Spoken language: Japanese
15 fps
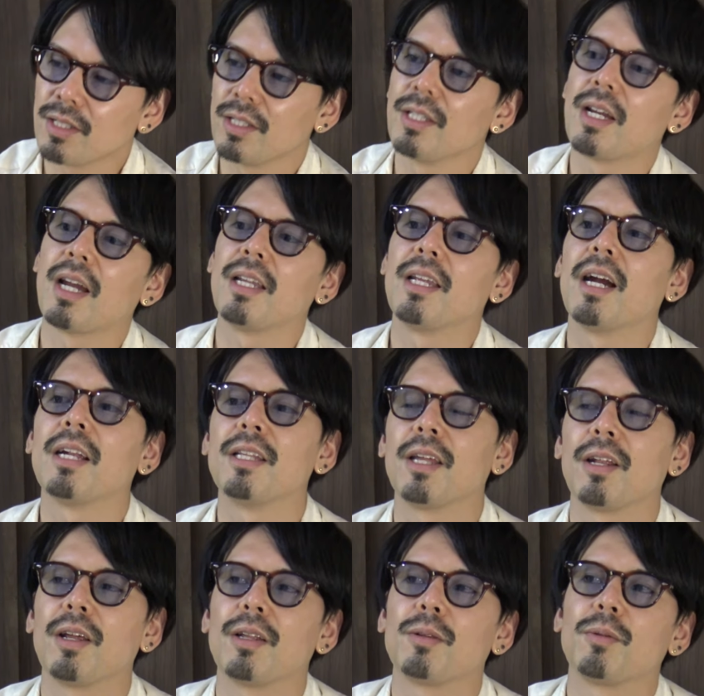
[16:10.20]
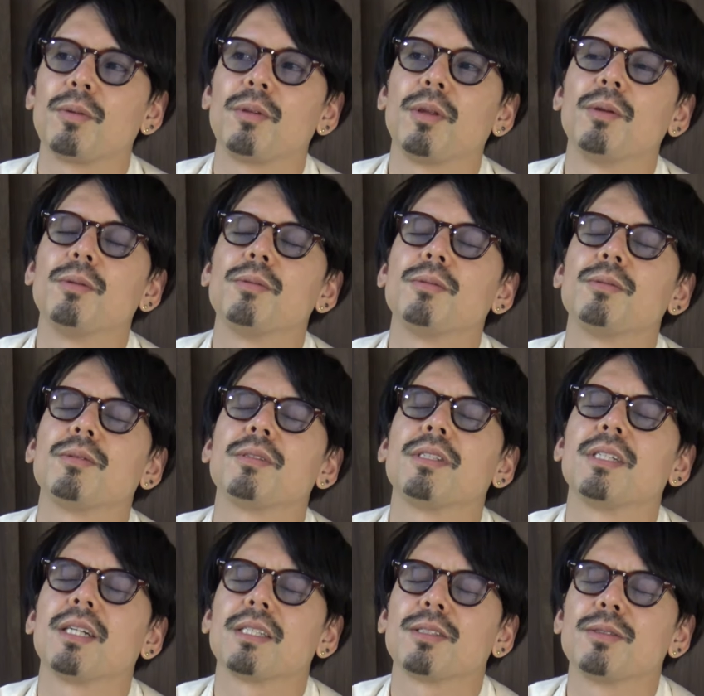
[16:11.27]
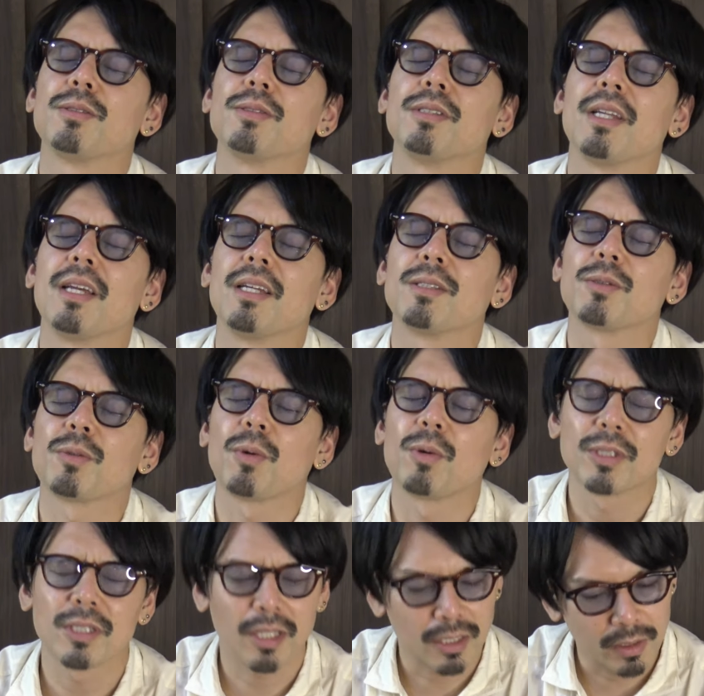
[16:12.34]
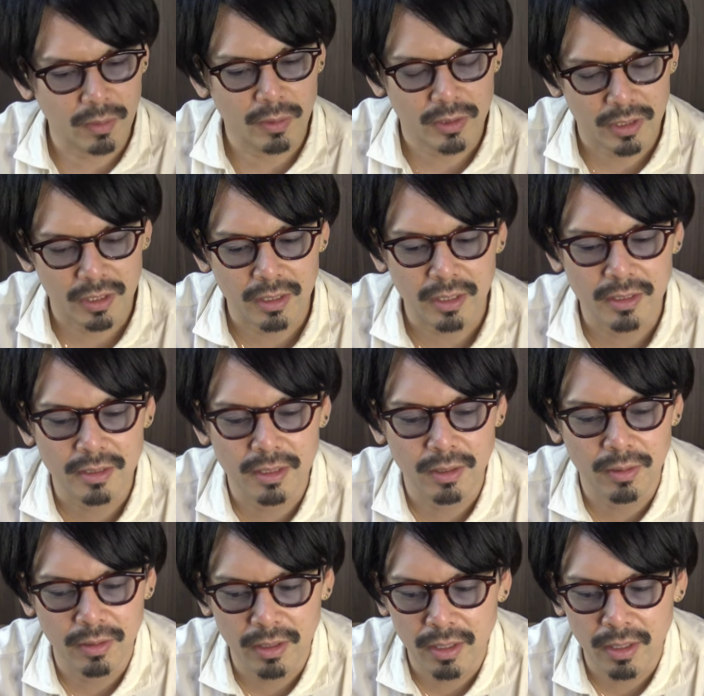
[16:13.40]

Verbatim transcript: 意外にありだなっていう気がするんでちょっと欲しかった欲しかったんですけどね